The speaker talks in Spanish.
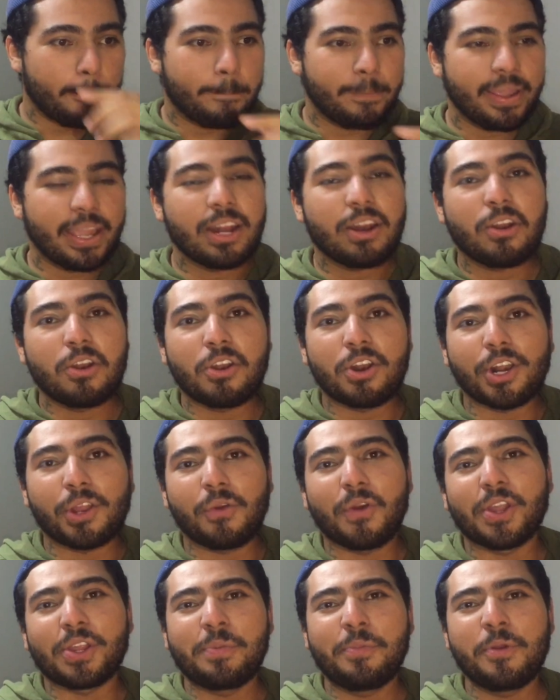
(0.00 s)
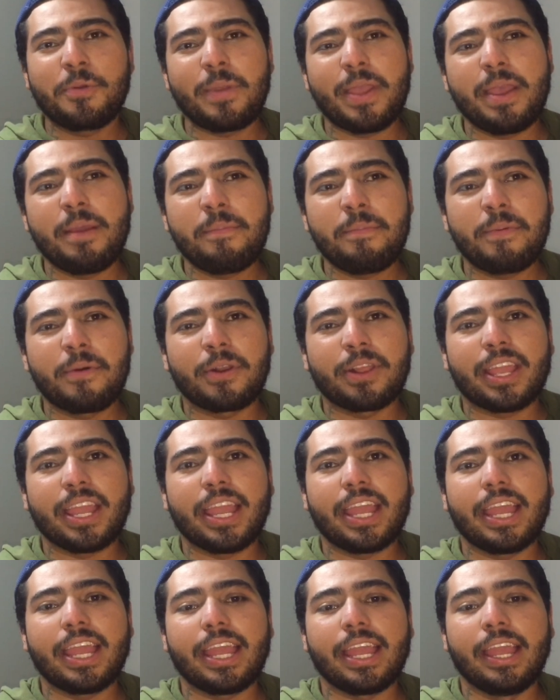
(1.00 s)
Pero lo recuerdo muy bien
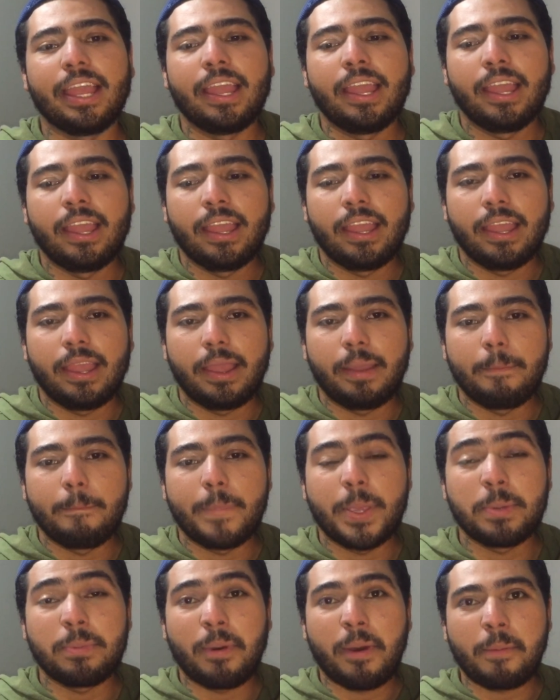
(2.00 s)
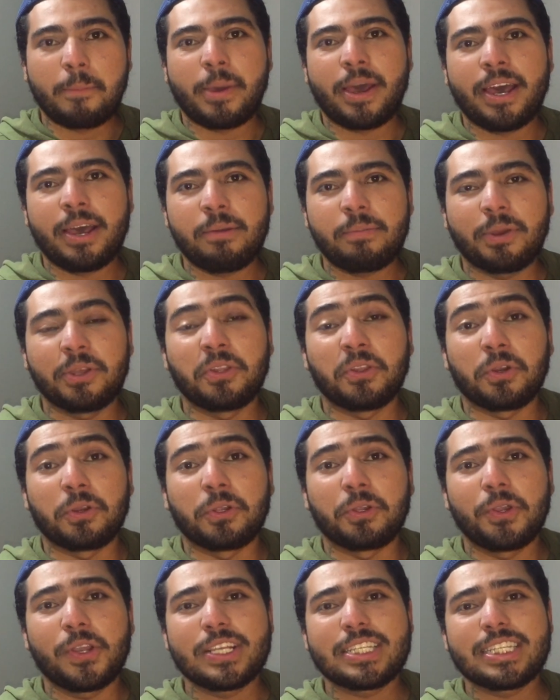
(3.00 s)
porque mi mamá, bueno, yo